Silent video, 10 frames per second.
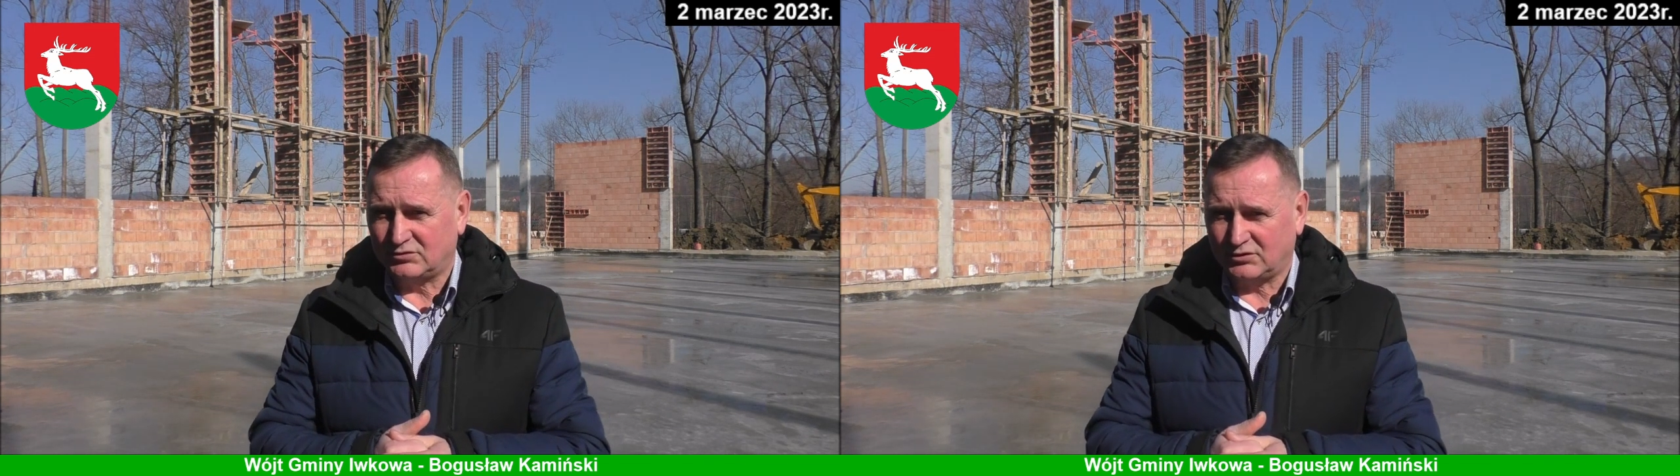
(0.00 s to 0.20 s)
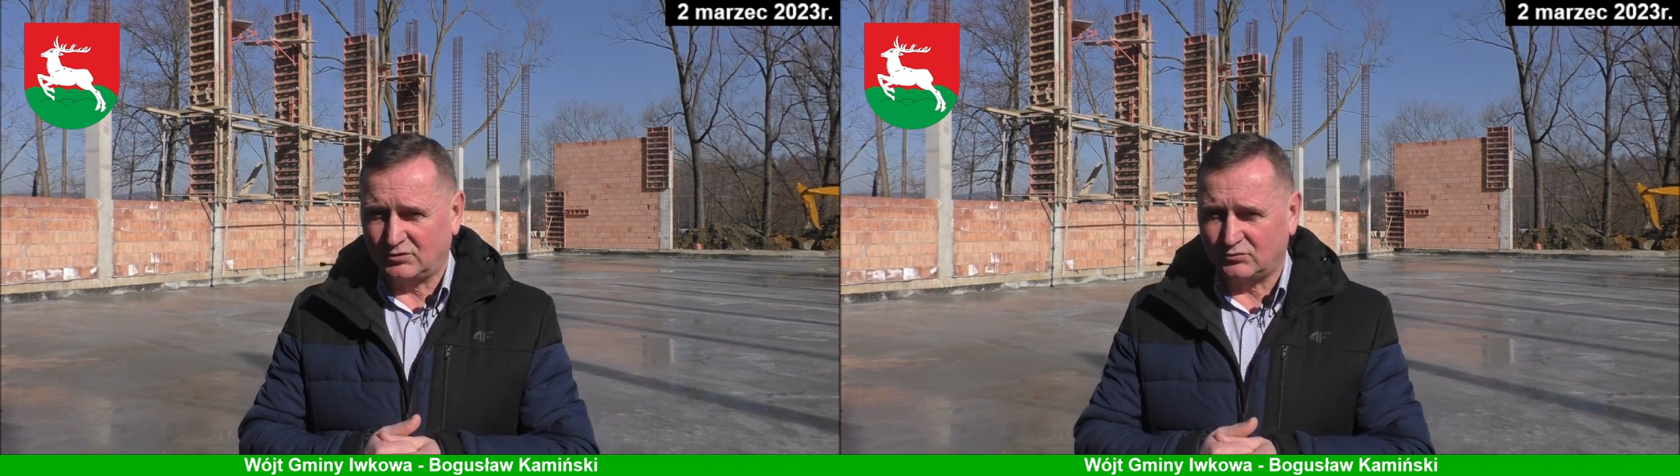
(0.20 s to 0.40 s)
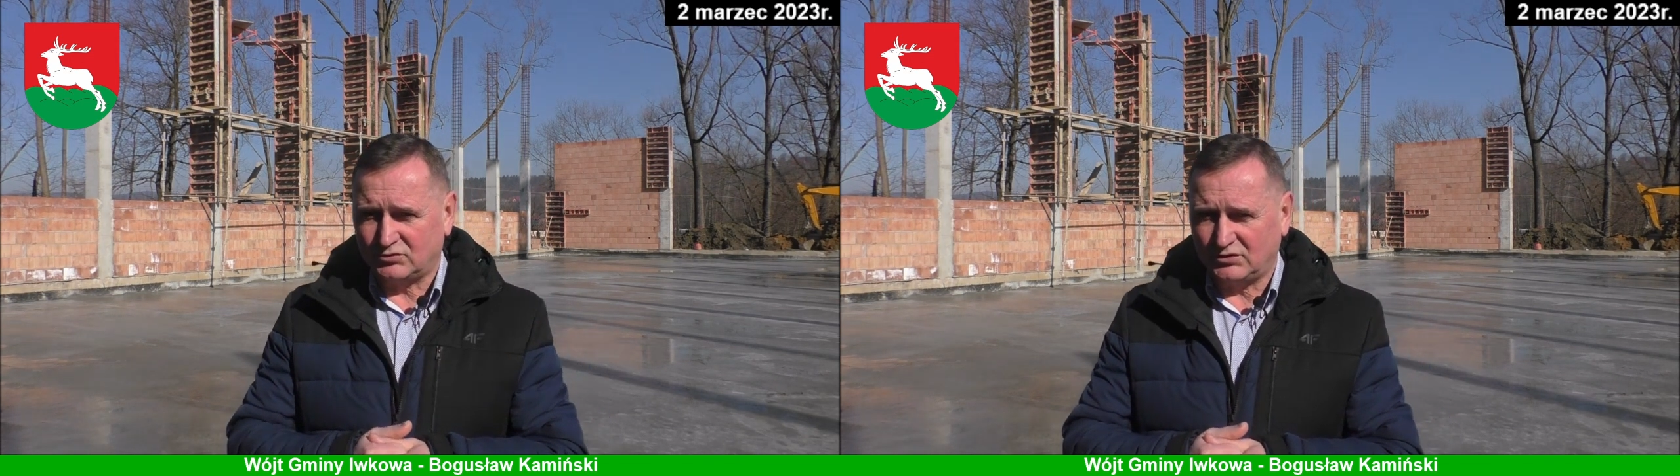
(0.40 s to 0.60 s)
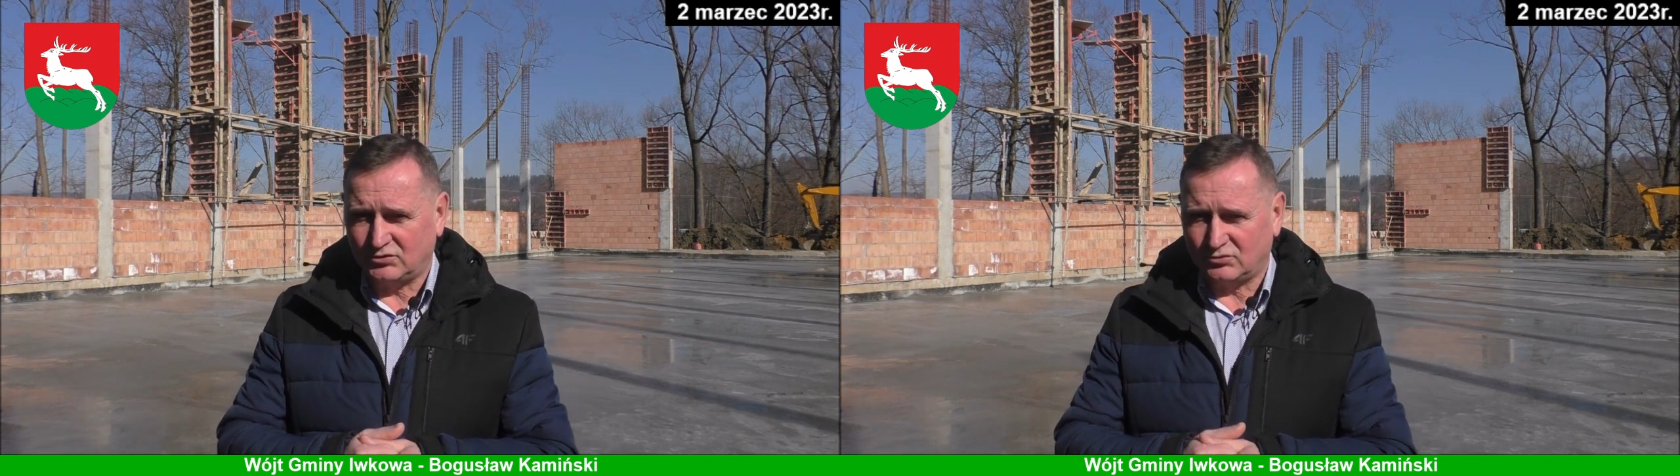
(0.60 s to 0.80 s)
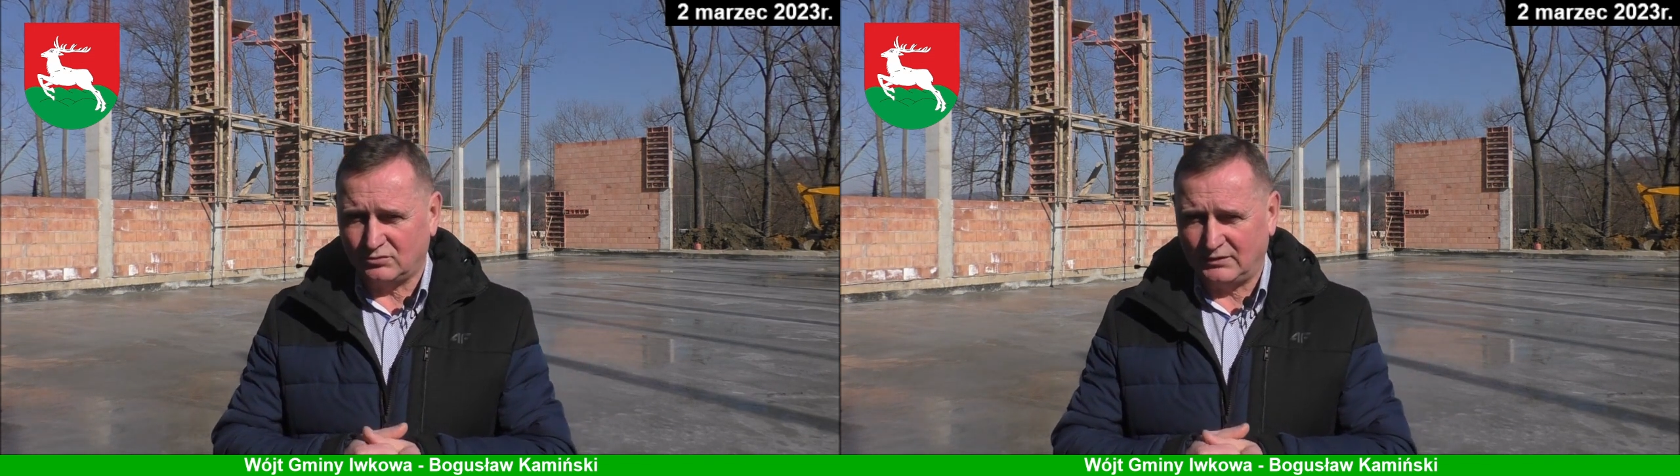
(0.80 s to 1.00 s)
czy
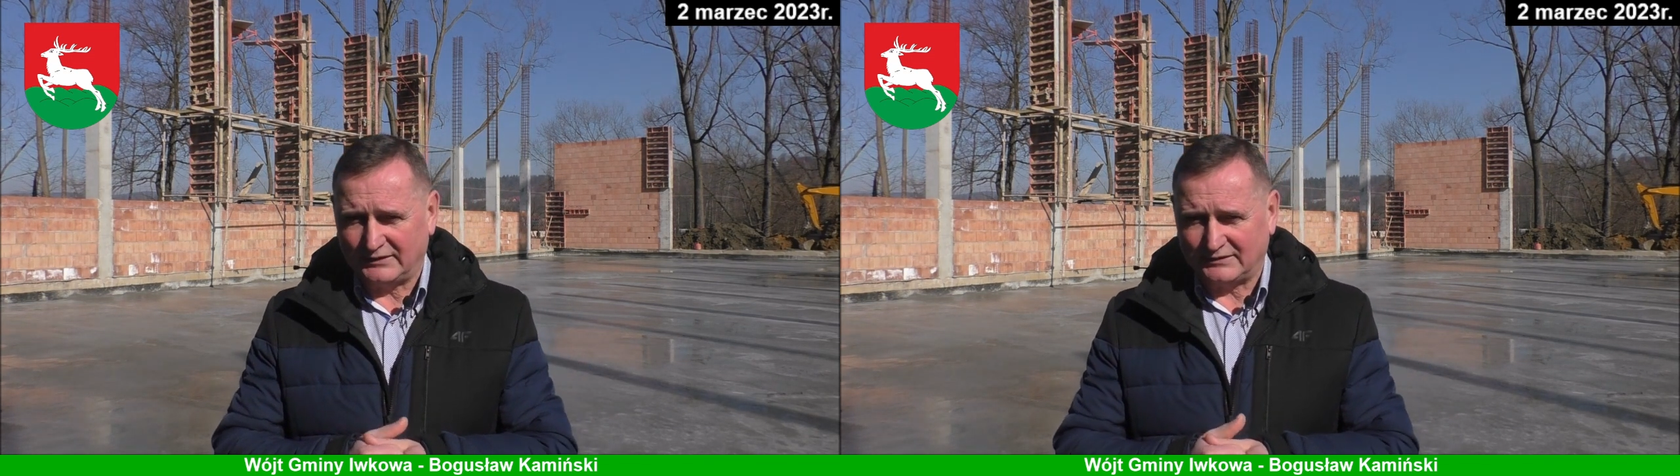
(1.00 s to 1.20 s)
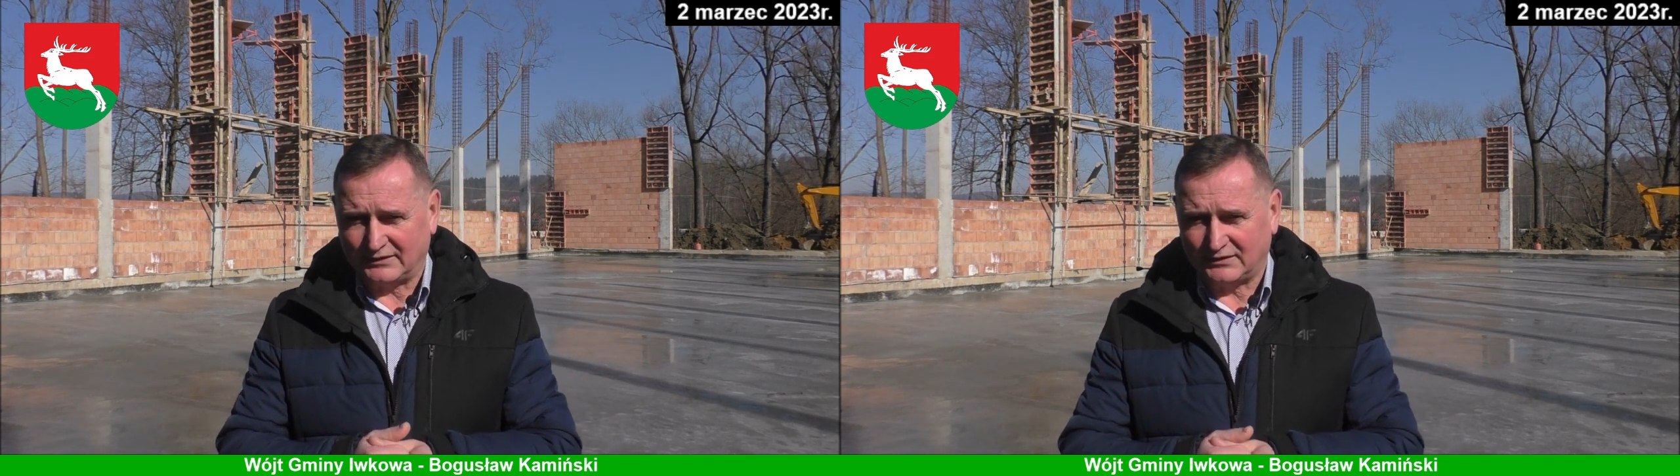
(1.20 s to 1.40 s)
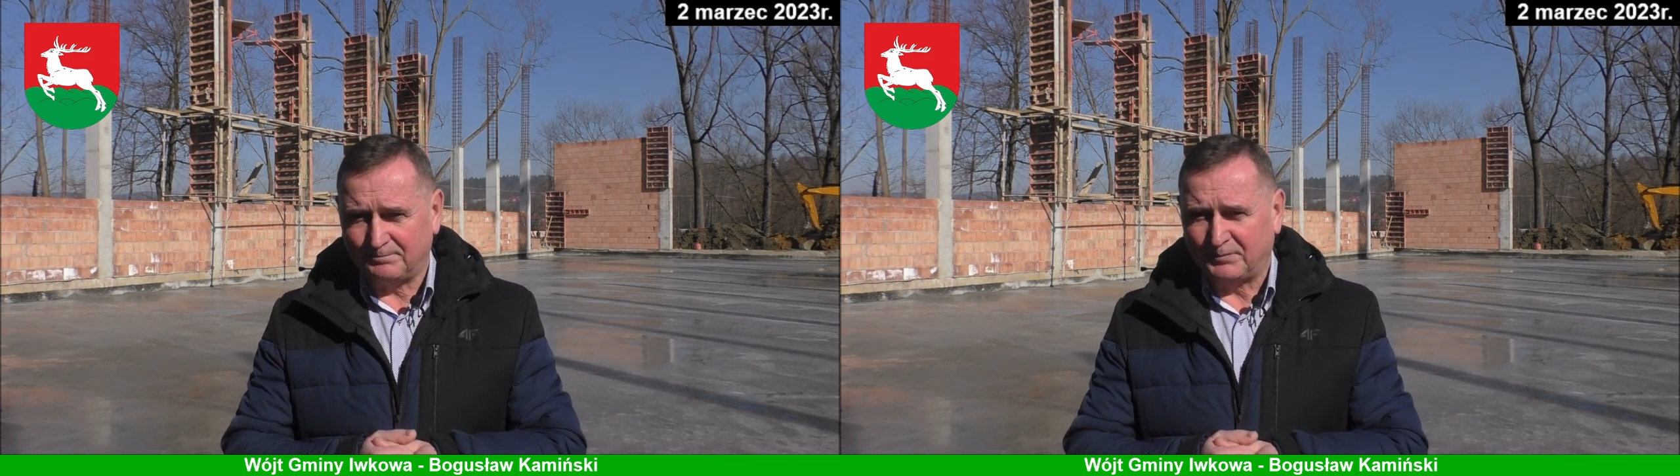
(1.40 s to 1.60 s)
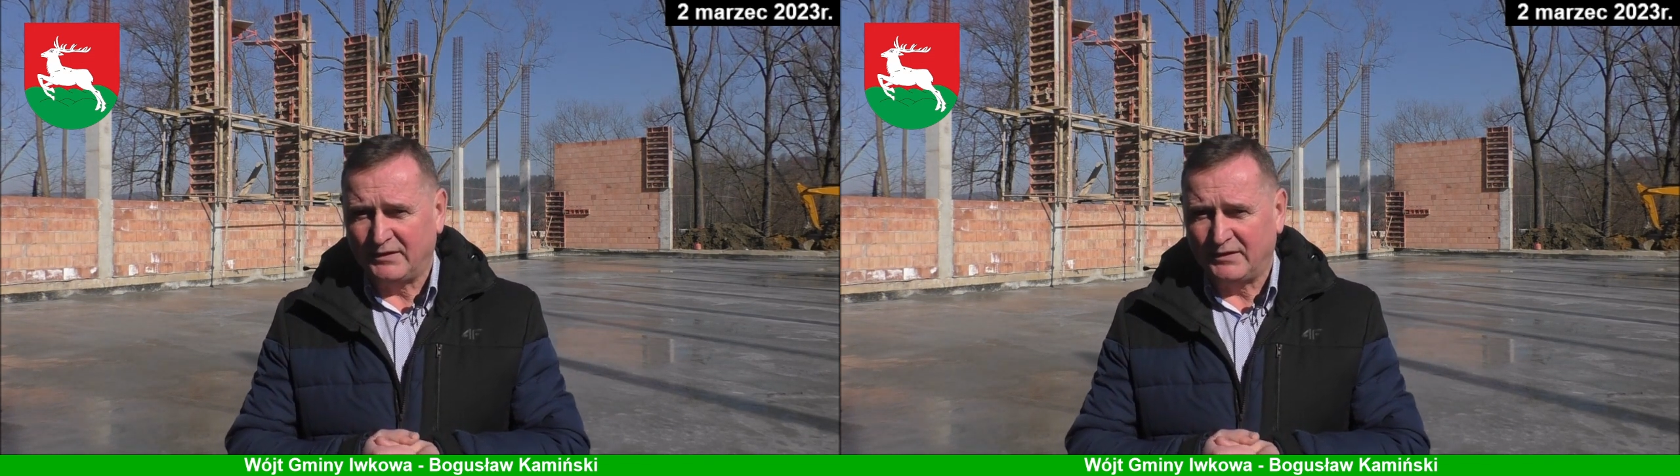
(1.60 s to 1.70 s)
kilkudziesięciu latach.